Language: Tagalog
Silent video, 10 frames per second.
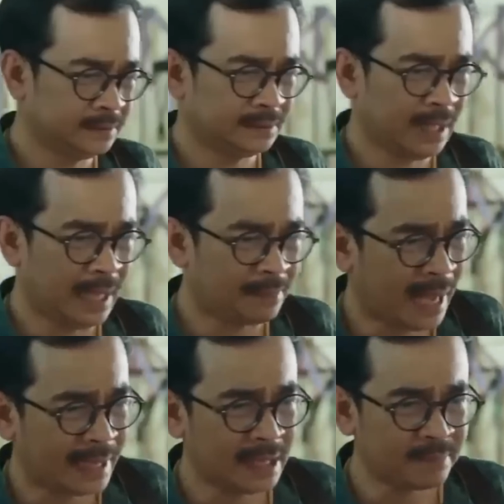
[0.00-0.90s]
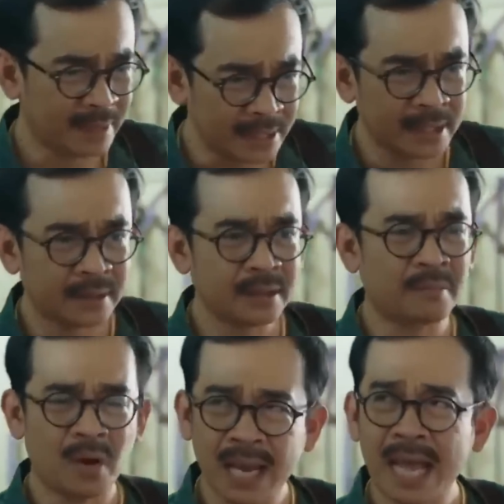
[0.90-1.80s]
nag-meet si King at ang
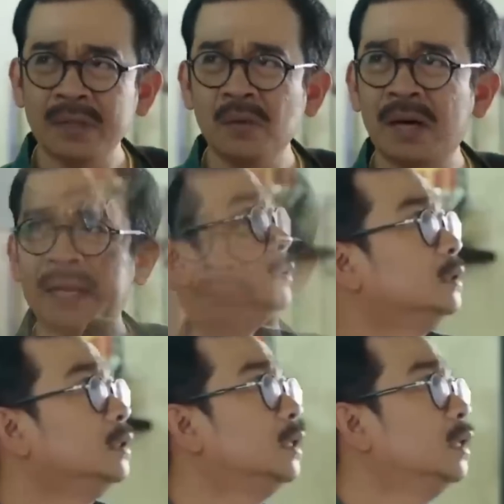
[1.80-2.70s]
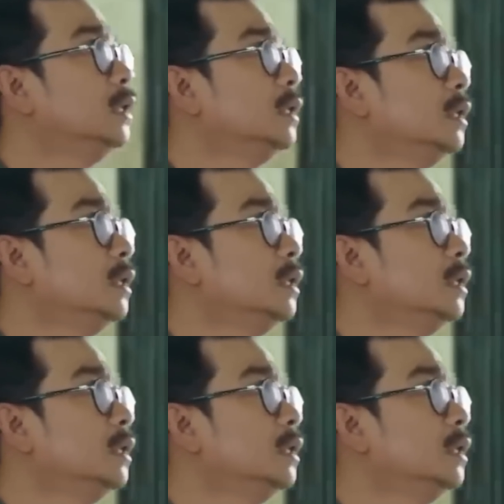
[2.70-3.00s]
agent na nakikipagnegosasyon sa